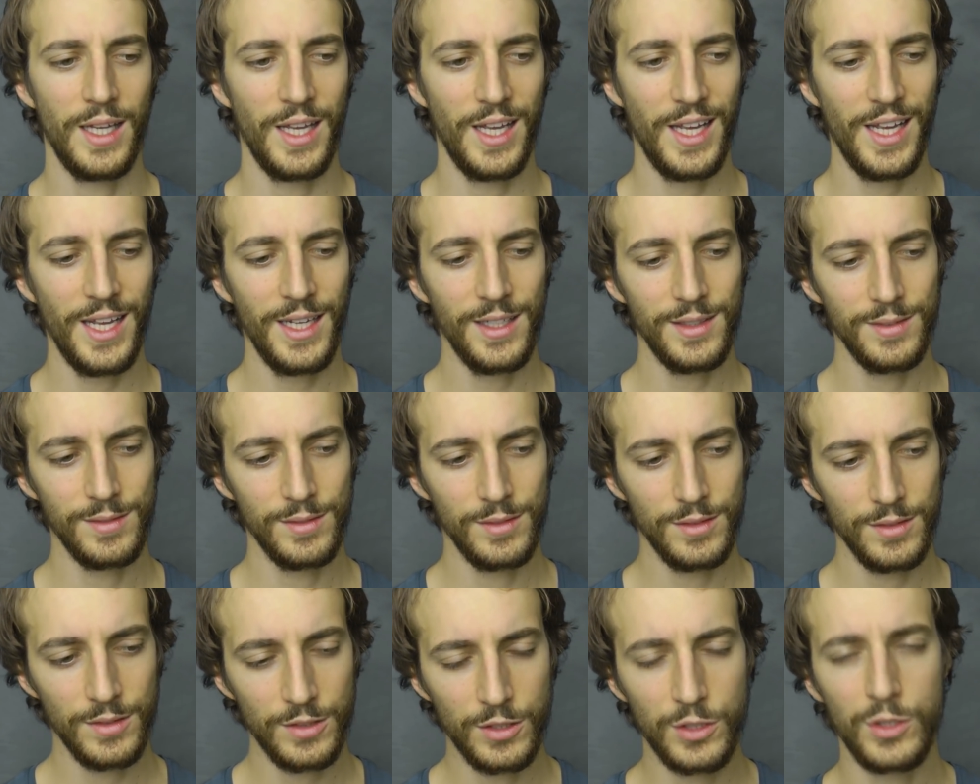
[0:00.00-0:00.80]
Et
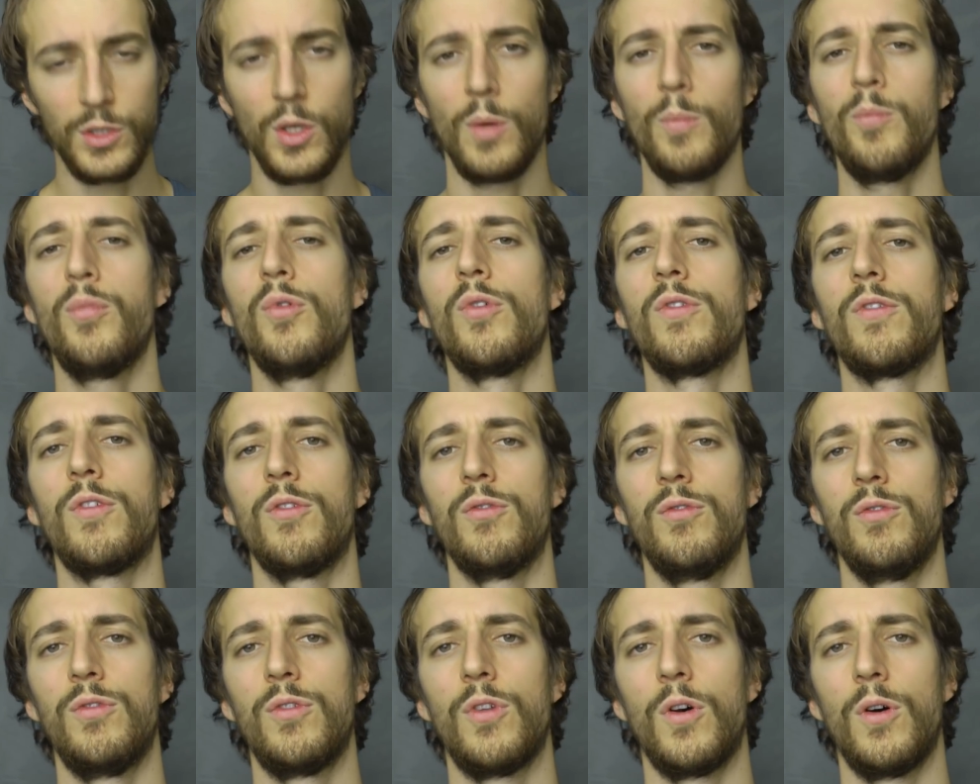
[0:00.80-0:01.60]

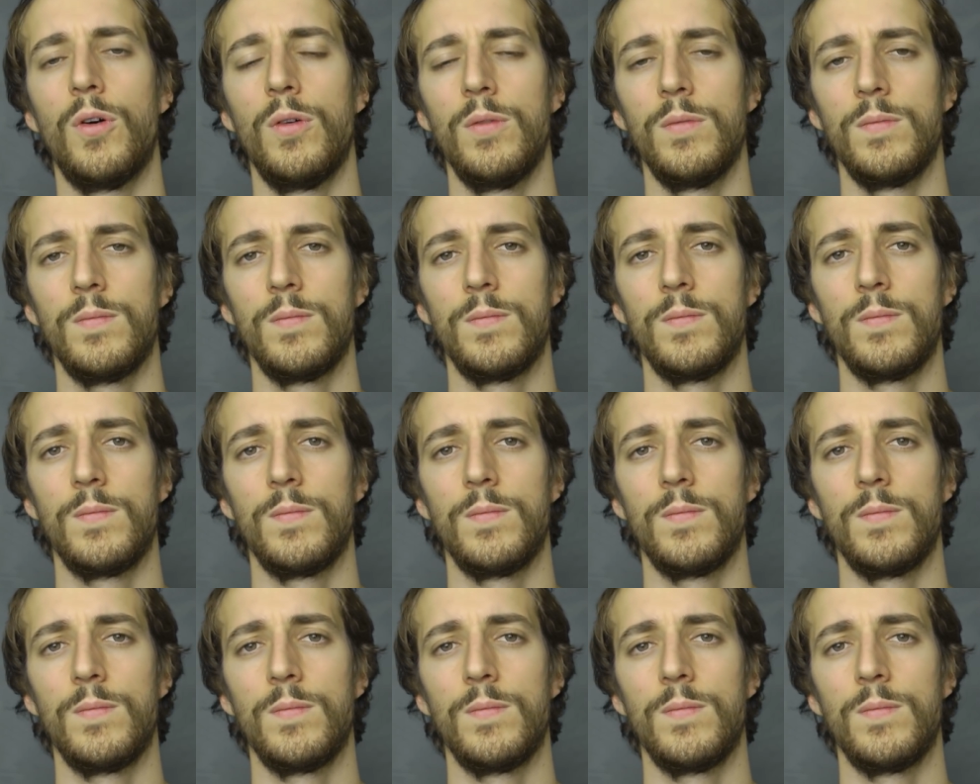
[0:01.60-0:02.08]
100% du temps,